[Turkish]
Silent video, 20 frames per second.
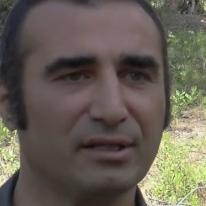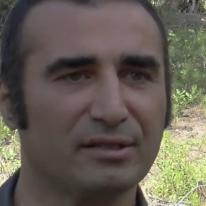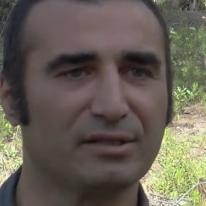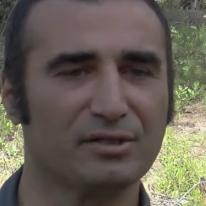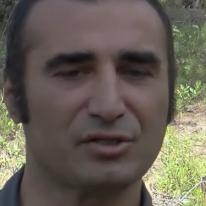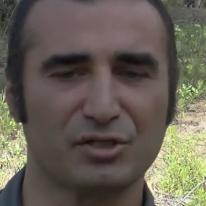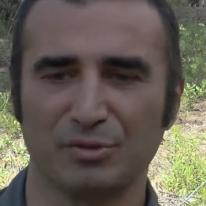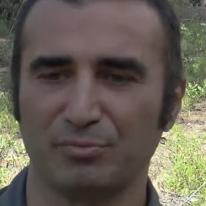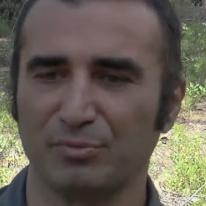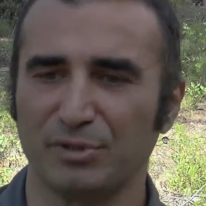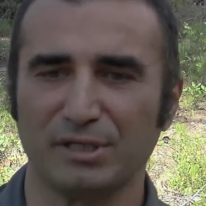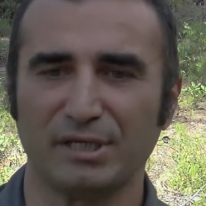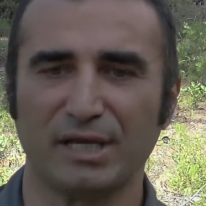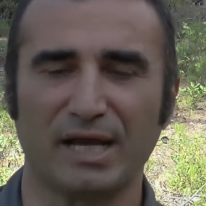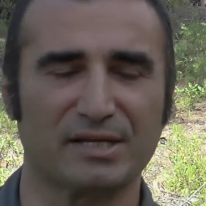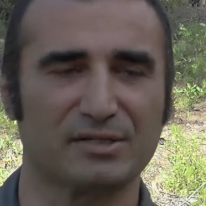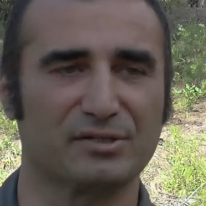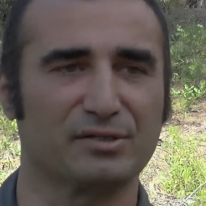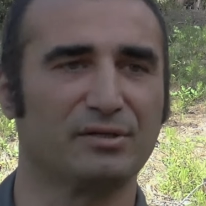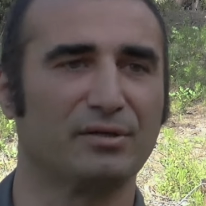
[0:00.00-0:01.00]
Nedir şimdi
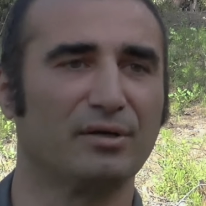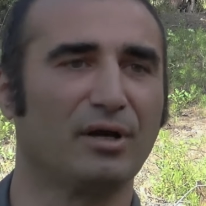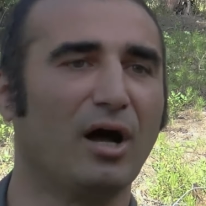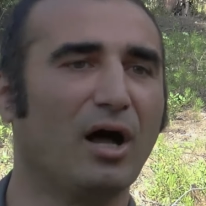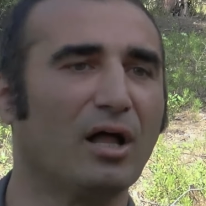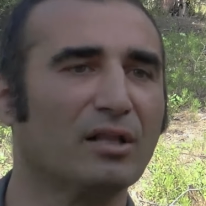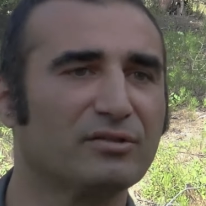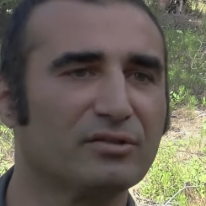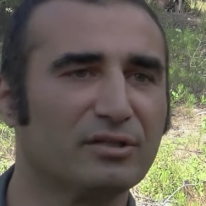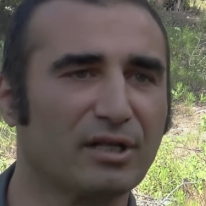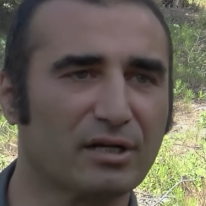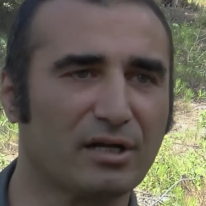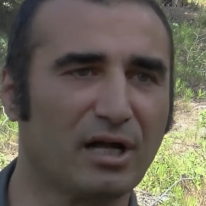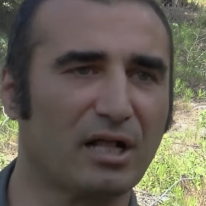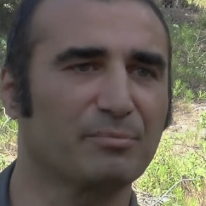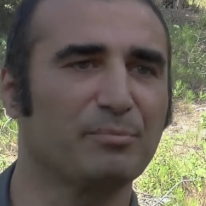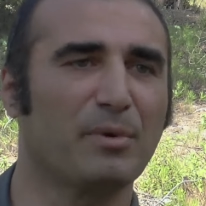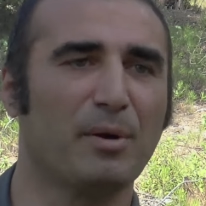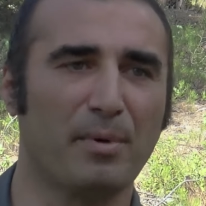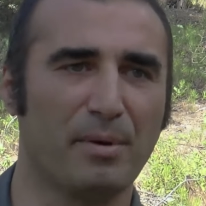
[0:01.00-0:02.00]
yaz? 6'da
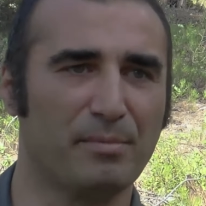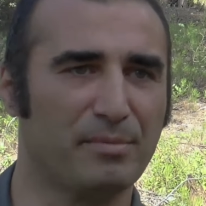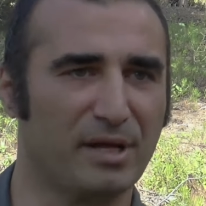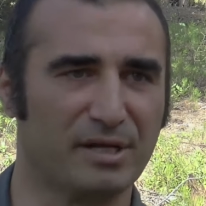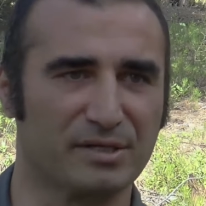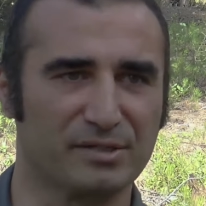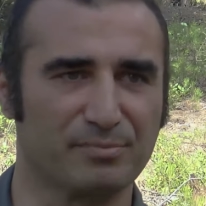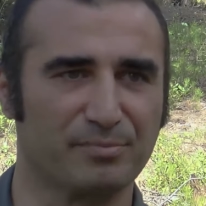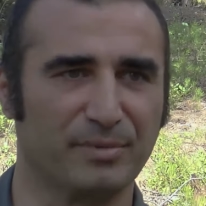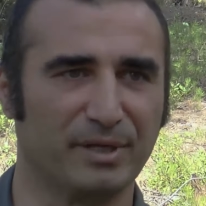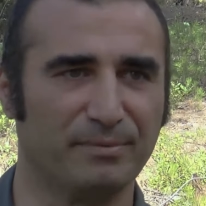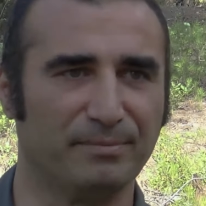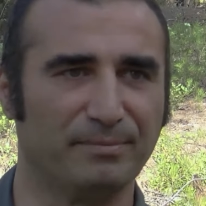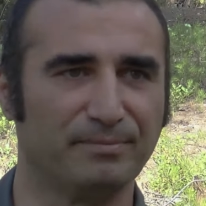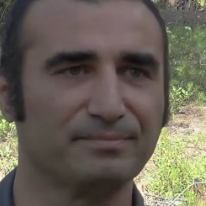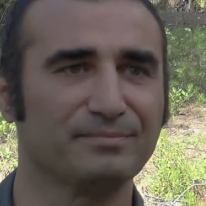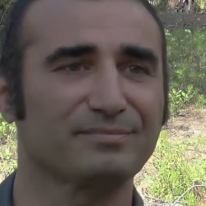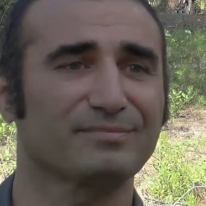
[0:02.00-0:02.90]
kalkmamam lazım benim.